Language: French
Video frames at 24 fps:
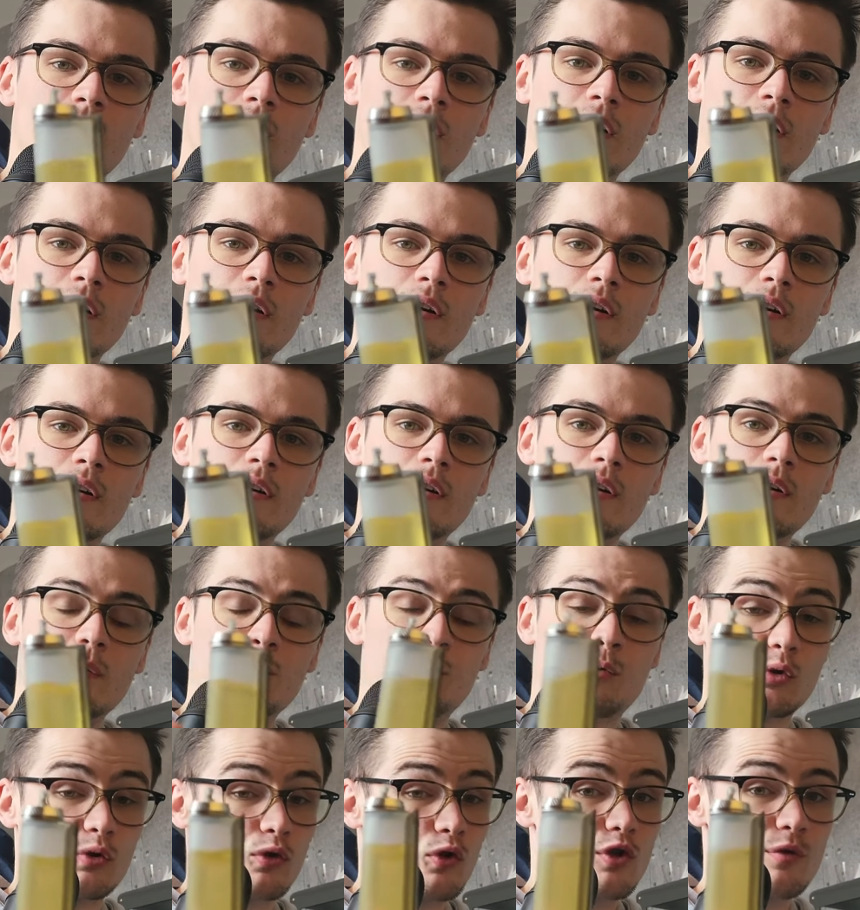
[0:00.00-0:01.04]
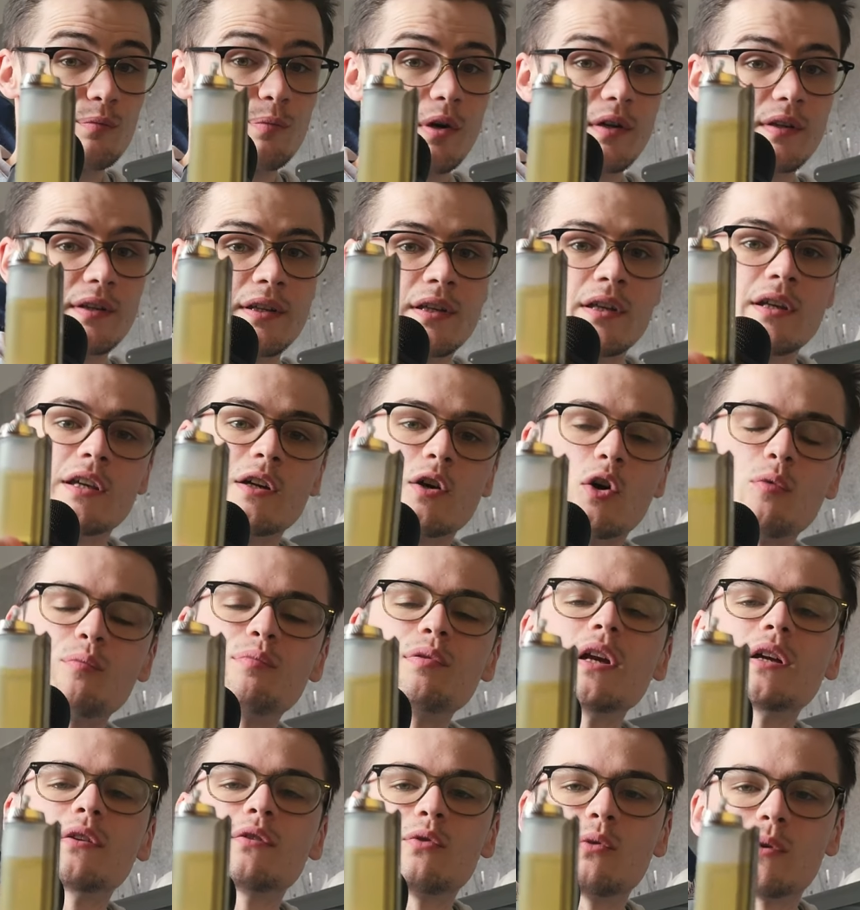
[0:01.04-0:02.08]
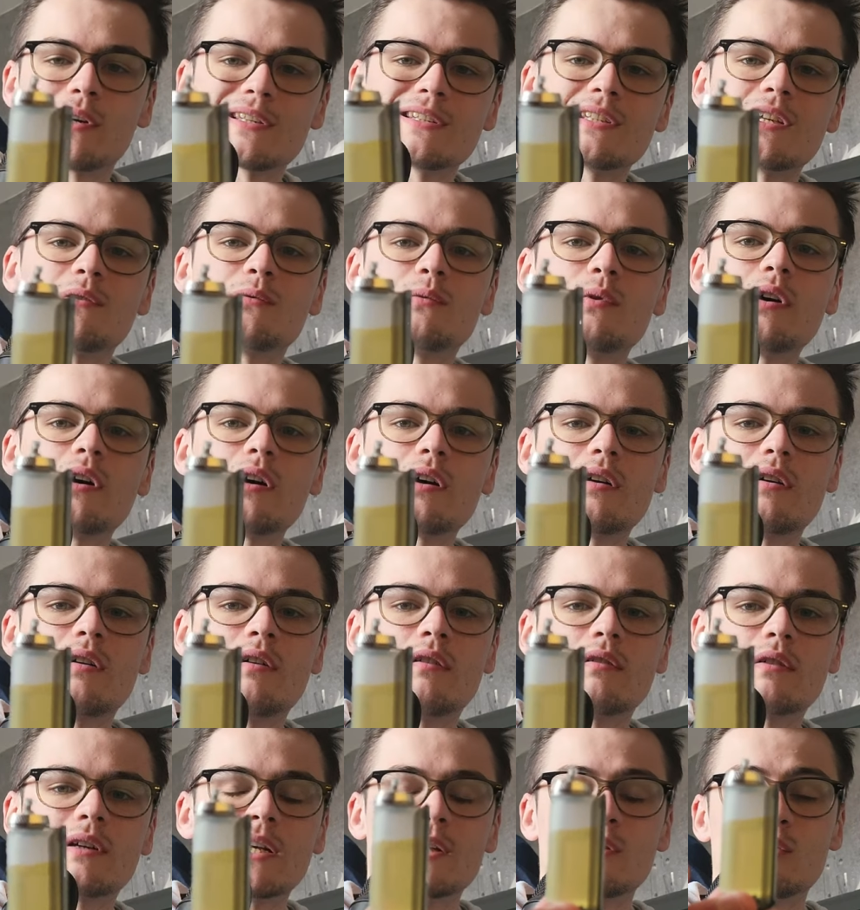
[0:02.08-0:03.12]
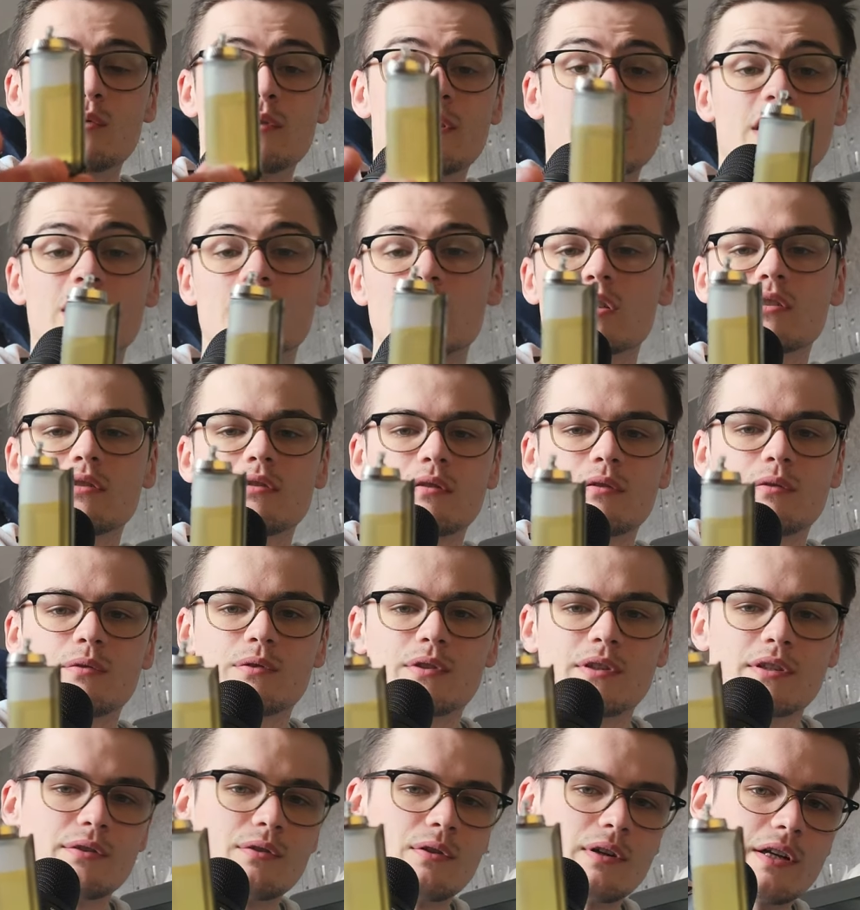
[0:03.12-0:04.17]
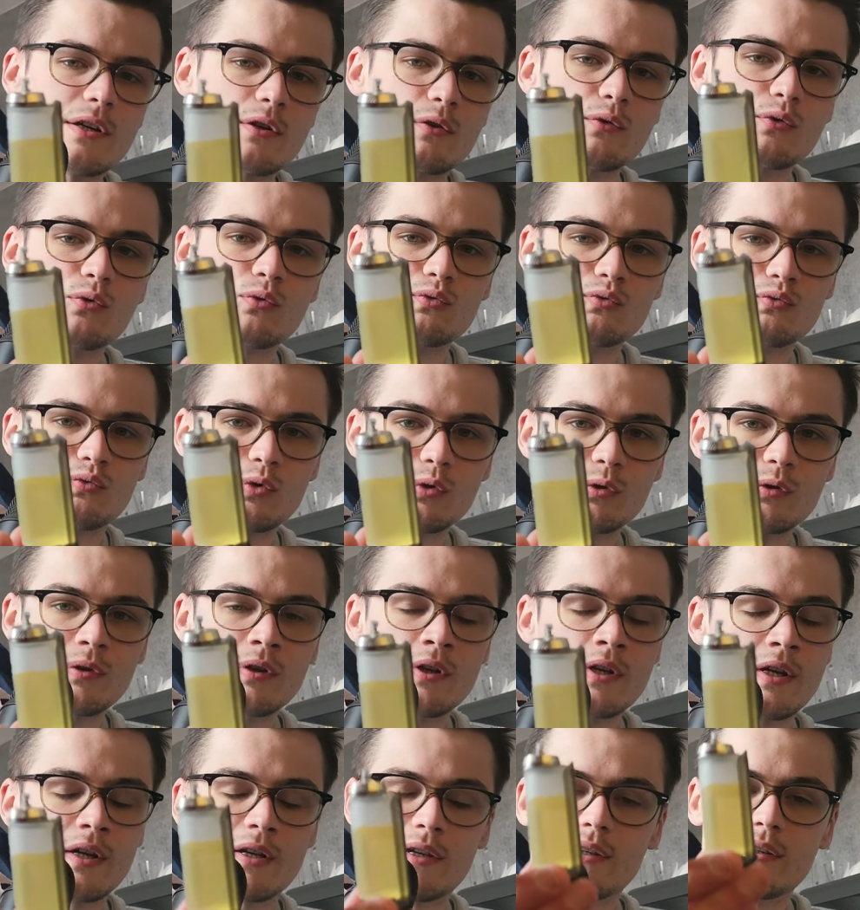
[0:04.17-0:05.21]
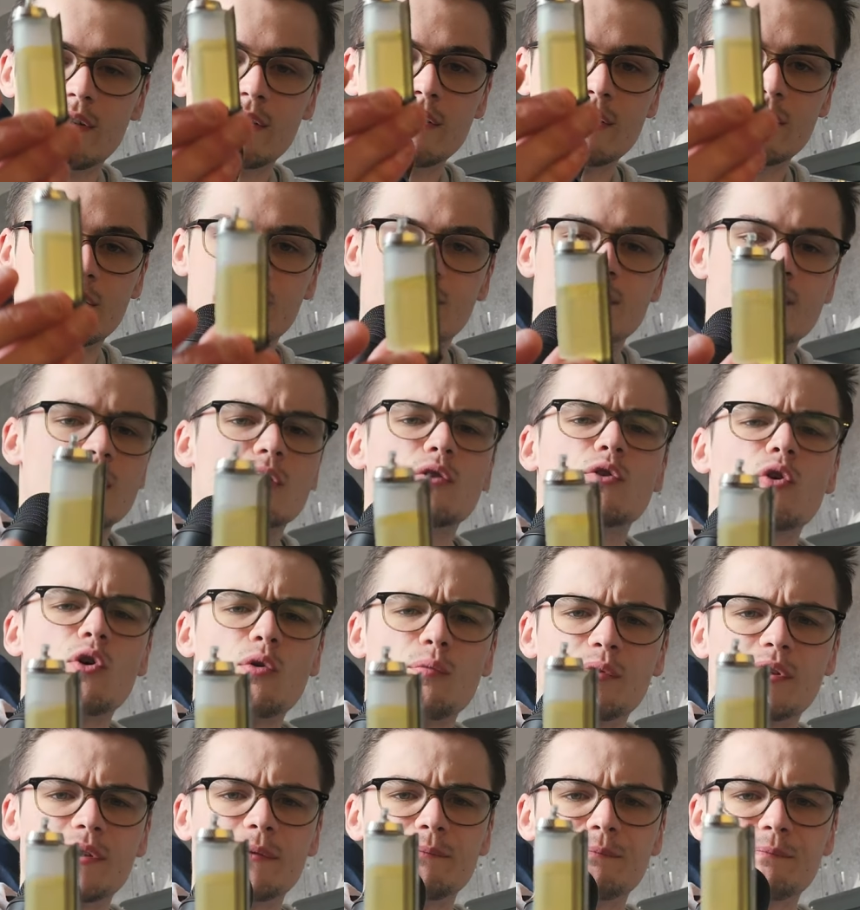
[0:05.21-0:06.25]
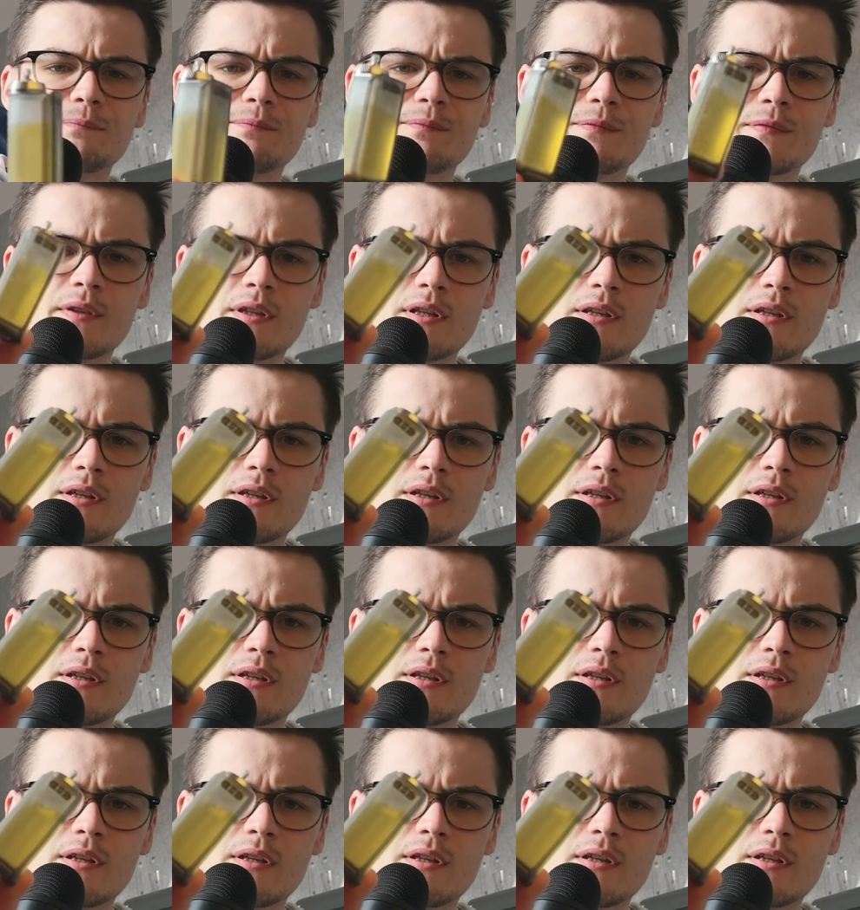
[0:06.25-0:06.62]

euh, pour transporter et remplir ton réservoir en cas de dèche. Euh, t'es dans la rue ou autre, il, ça te le remplit.